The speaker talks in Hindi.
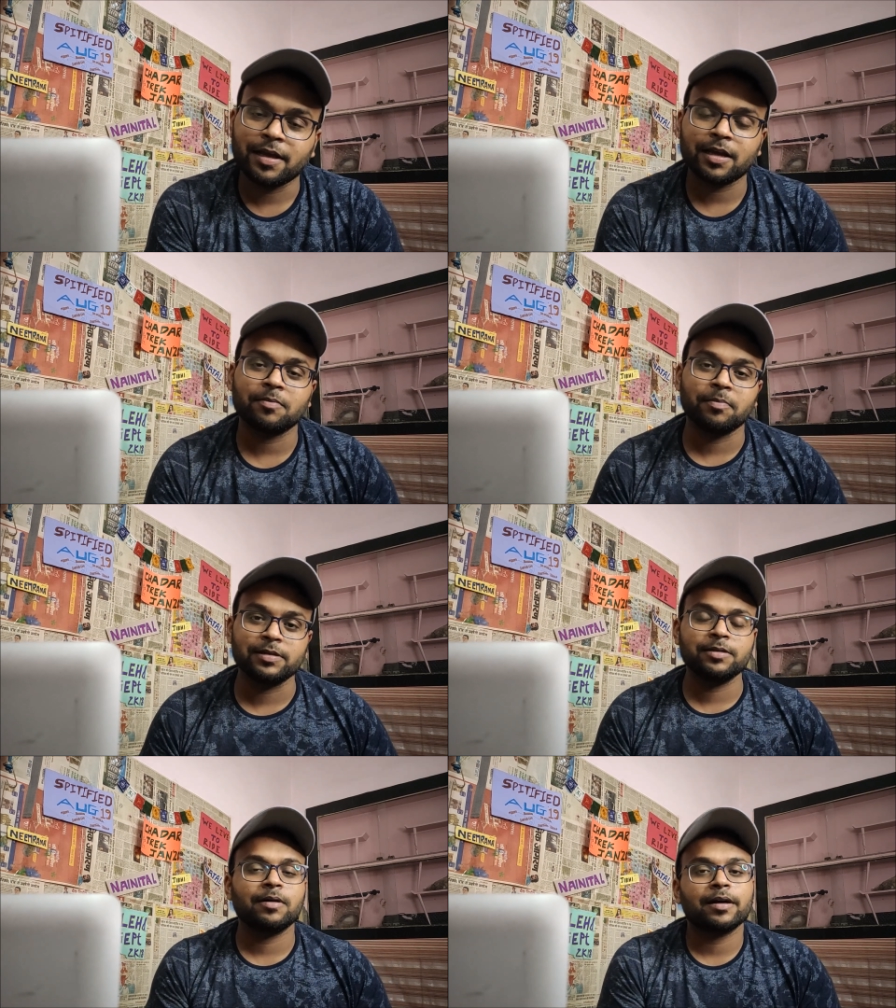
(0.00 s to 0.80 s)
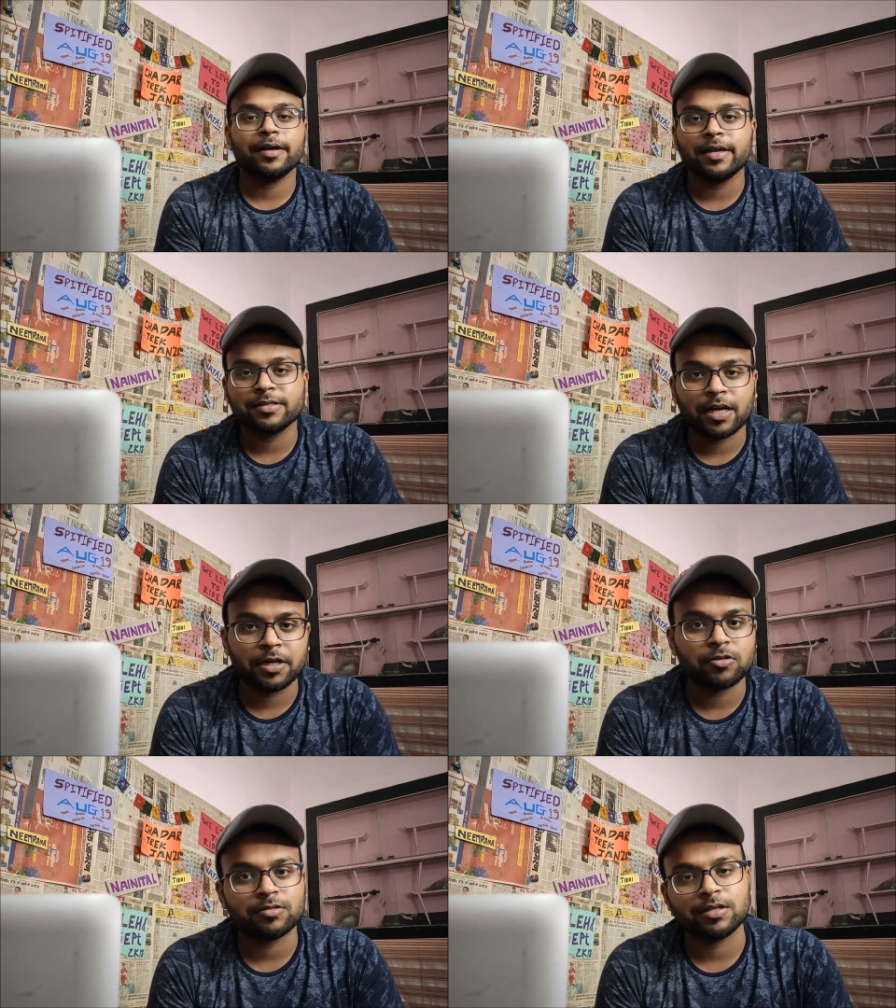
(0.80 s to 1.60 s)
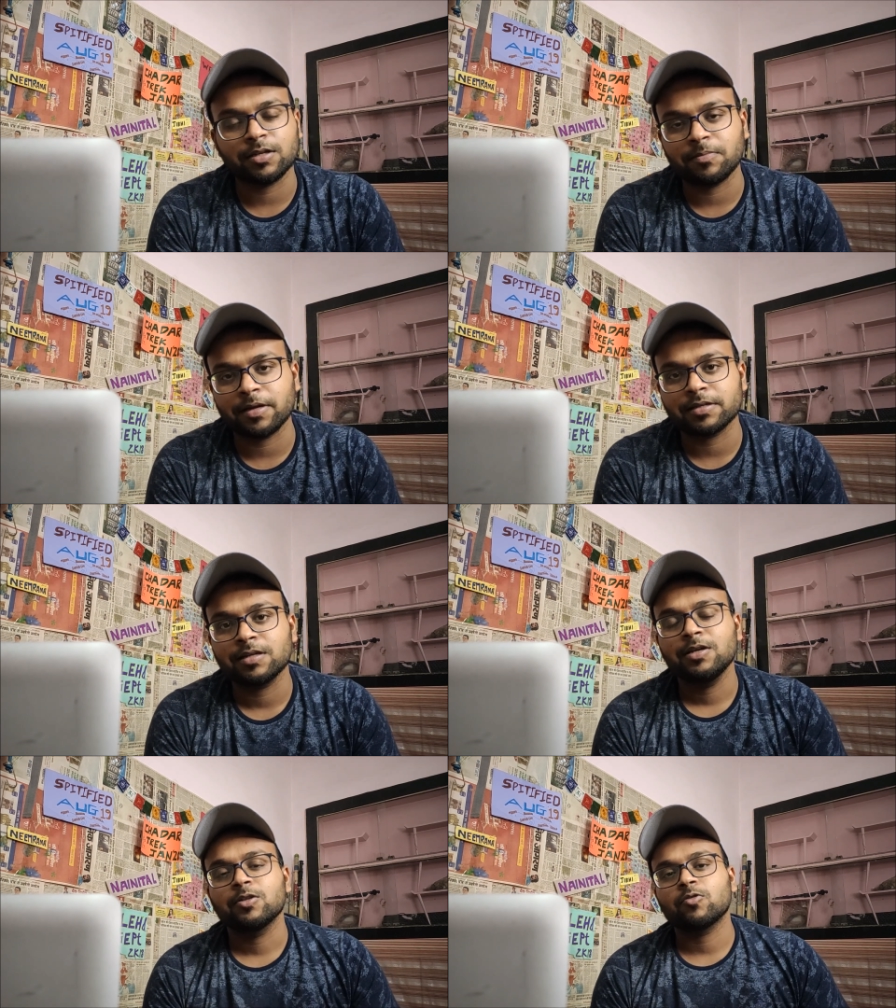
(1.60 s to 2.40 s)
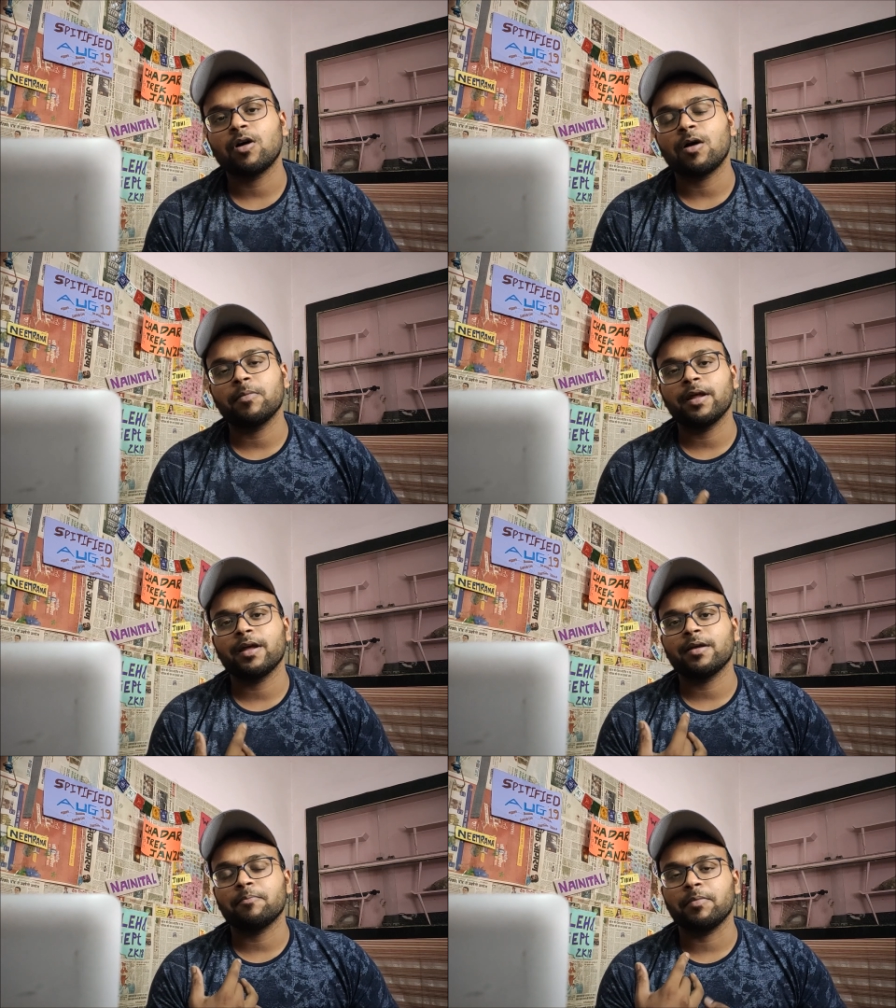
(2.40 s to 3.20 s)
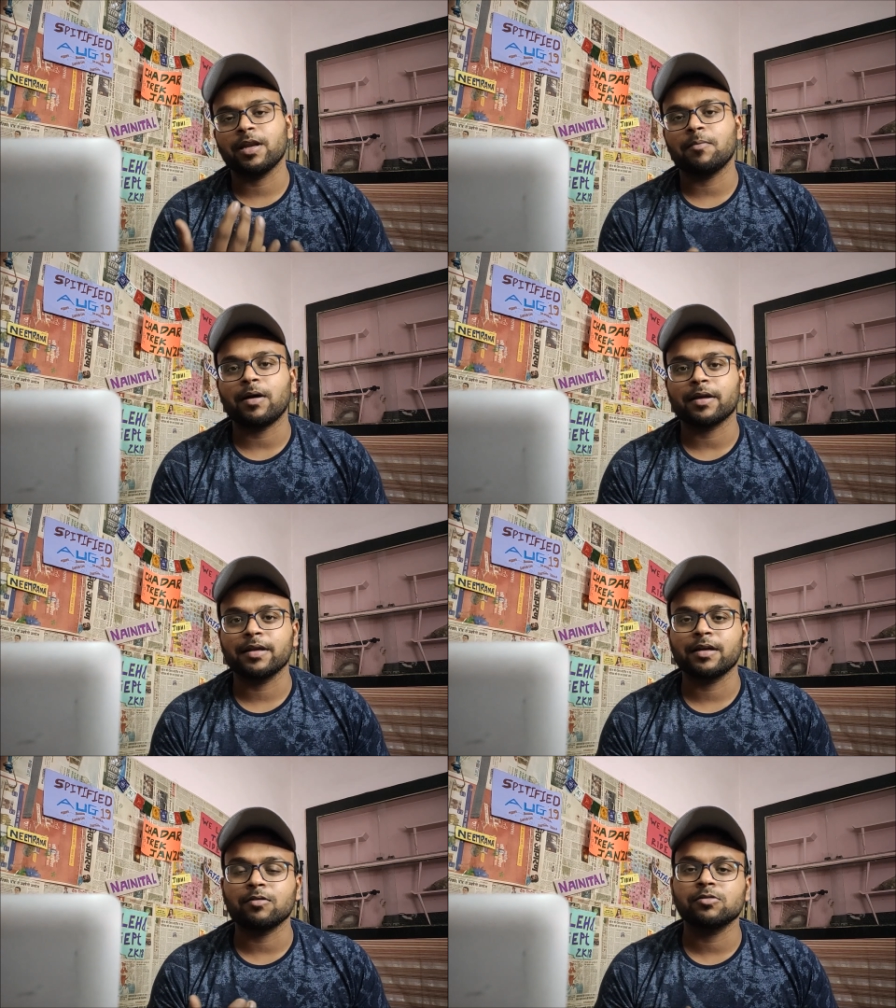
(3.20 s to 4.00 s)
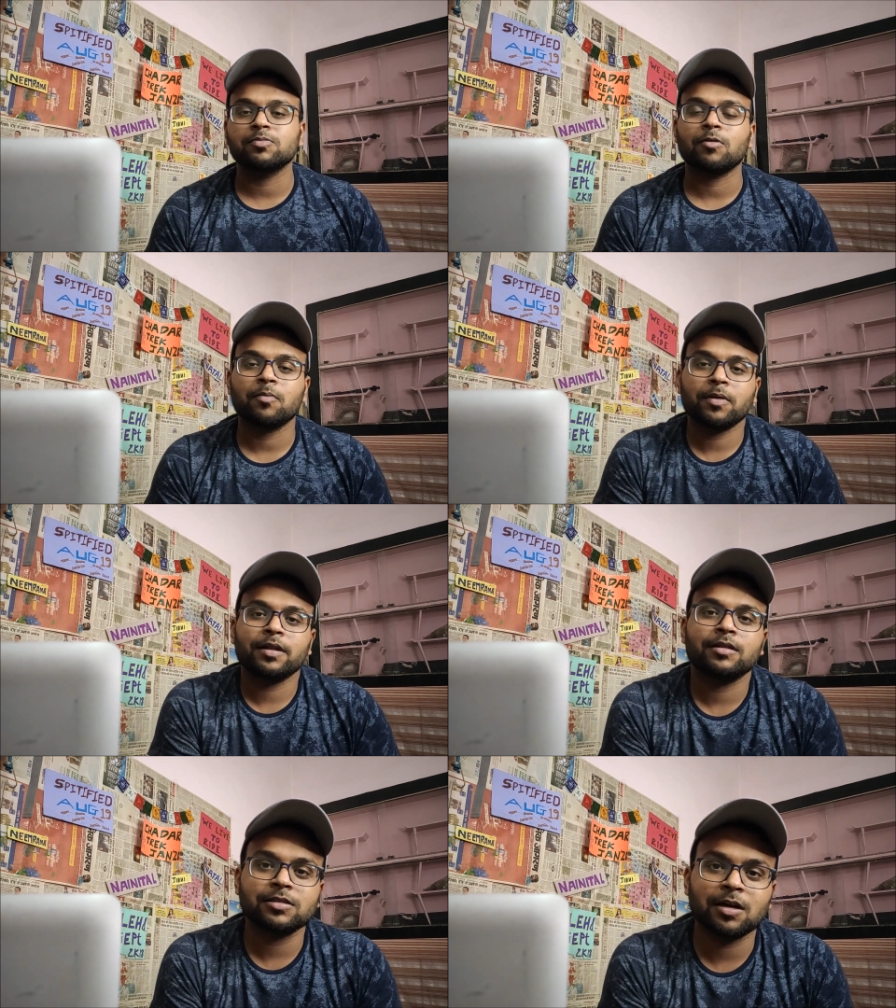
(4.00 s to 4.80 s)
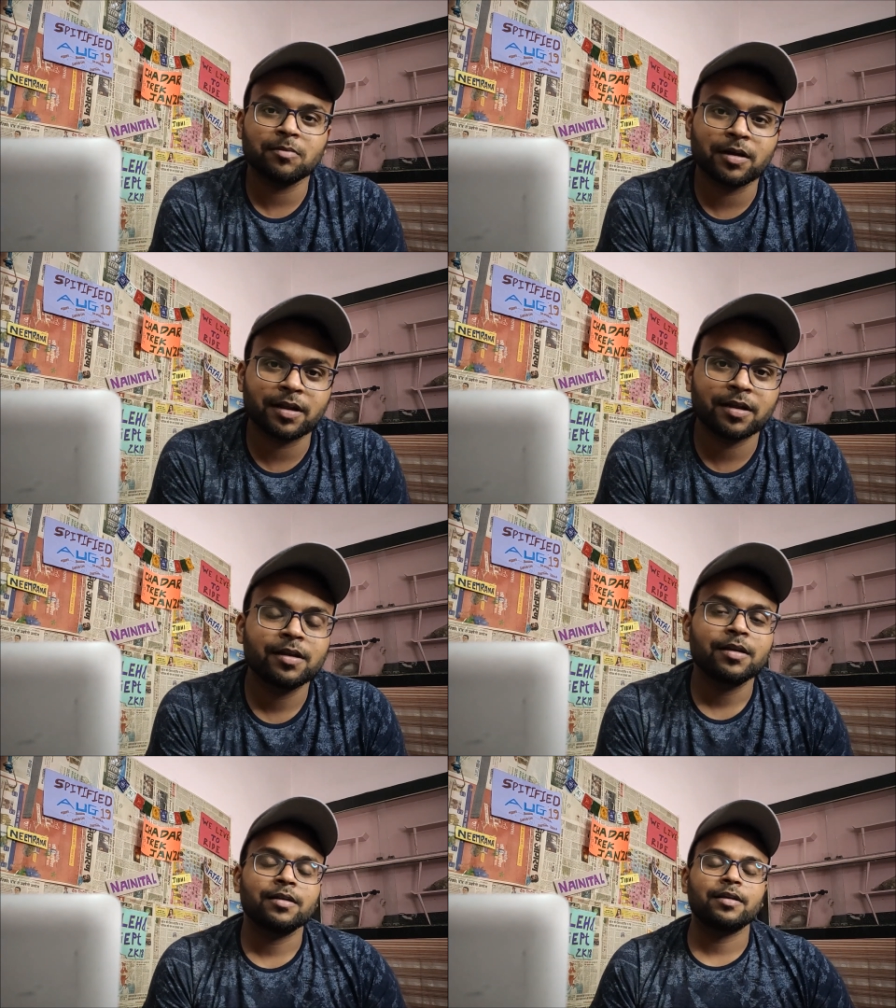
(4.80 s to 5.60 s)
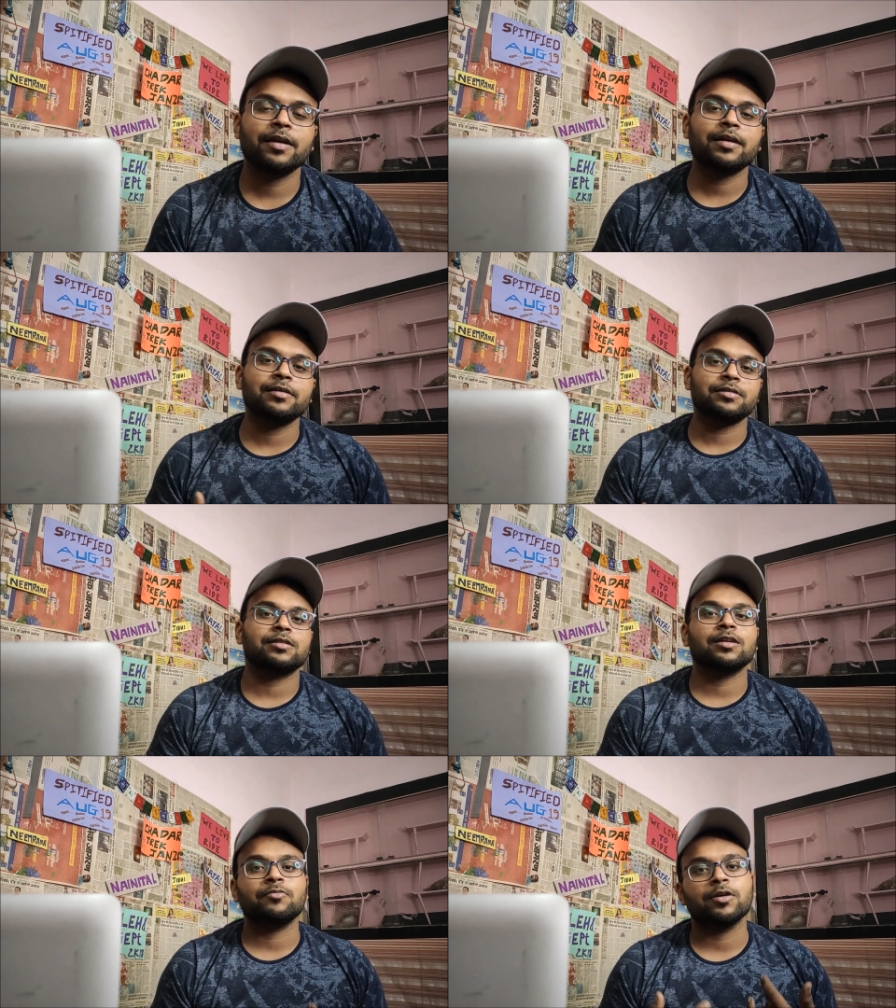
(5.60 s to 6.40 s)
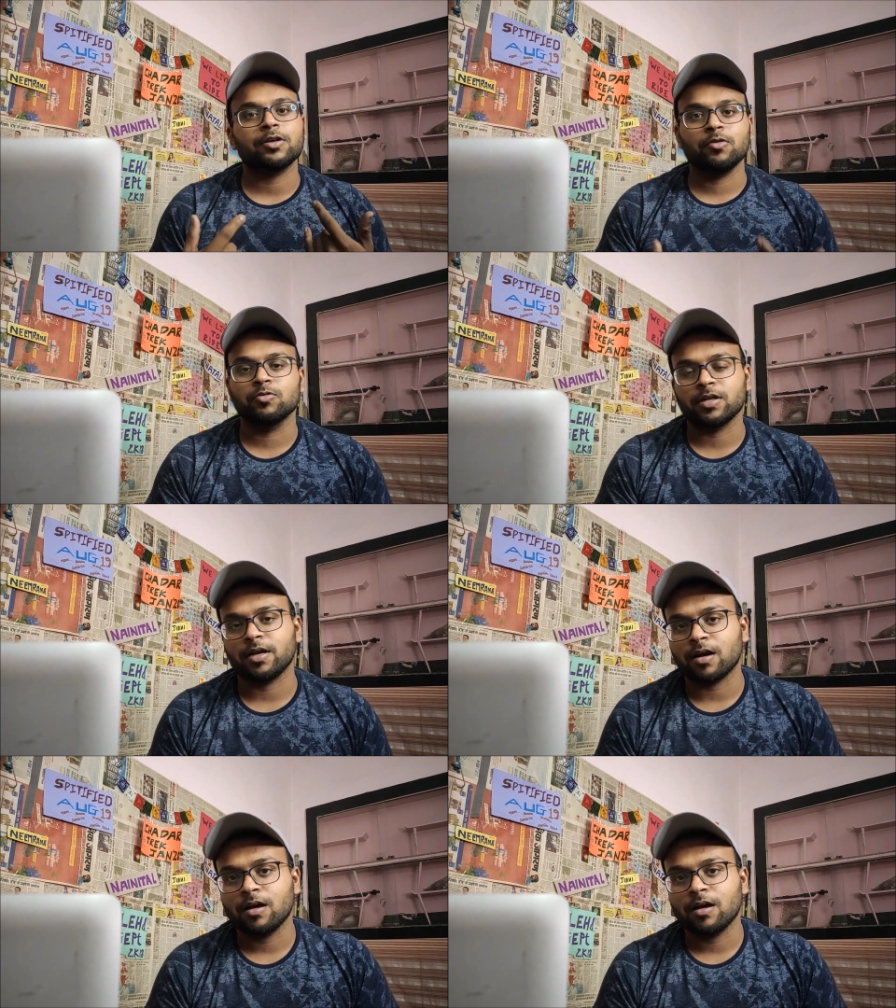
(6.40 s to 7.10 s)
एक बिजी मार्केट है चांदी चौक जैसी प्लेस तो आपने बिना पार्किंग का कुछ प्रॉपर इंतजाम करे ये कंस्ट्रक्शन वर्क क्यों छेड़ा